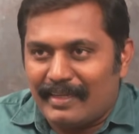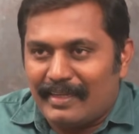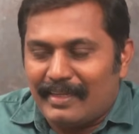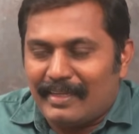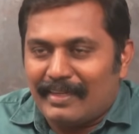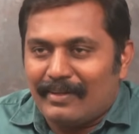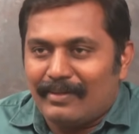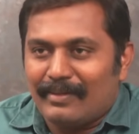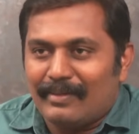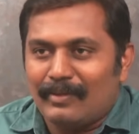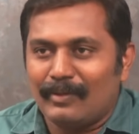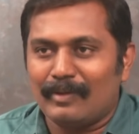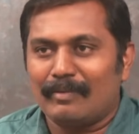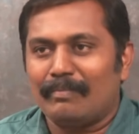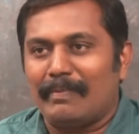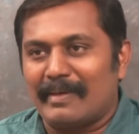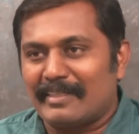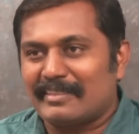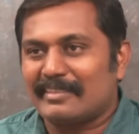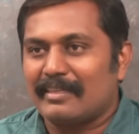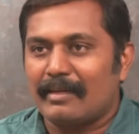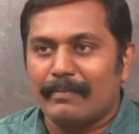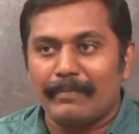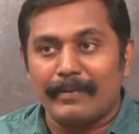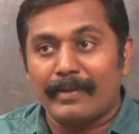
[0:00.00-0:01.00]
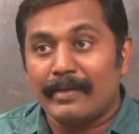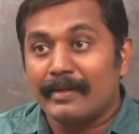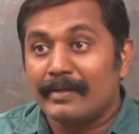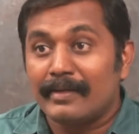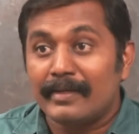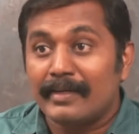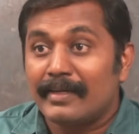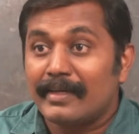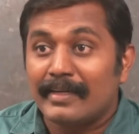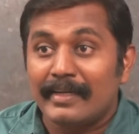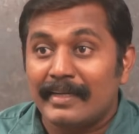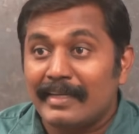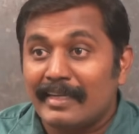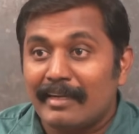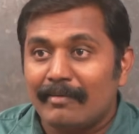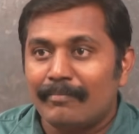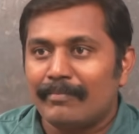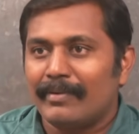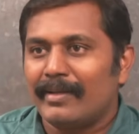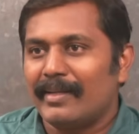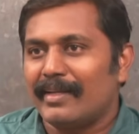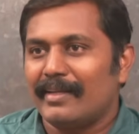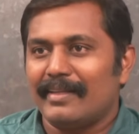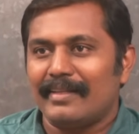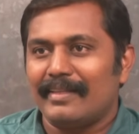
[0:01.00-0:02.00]
நீங்கள் வந்து ஒரு பஸ் ஸ்டாப்ல நின்று நிற்க
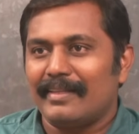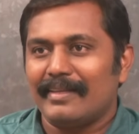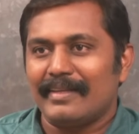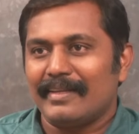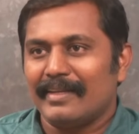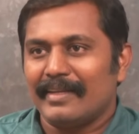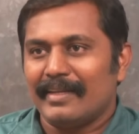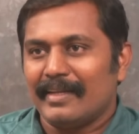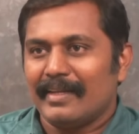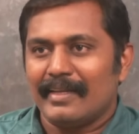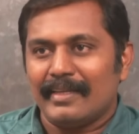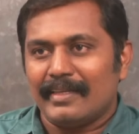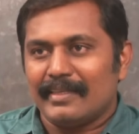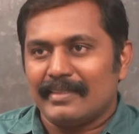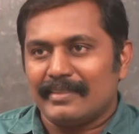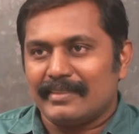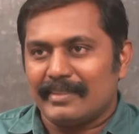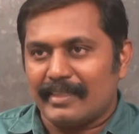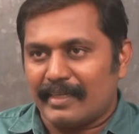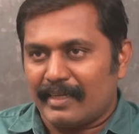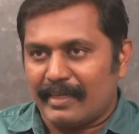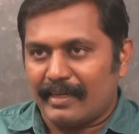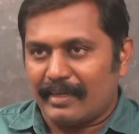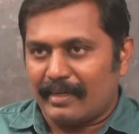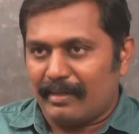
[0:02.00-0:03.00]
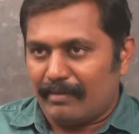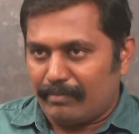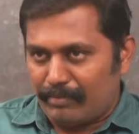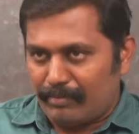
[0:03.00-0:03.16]
முடியாது சரிங்களா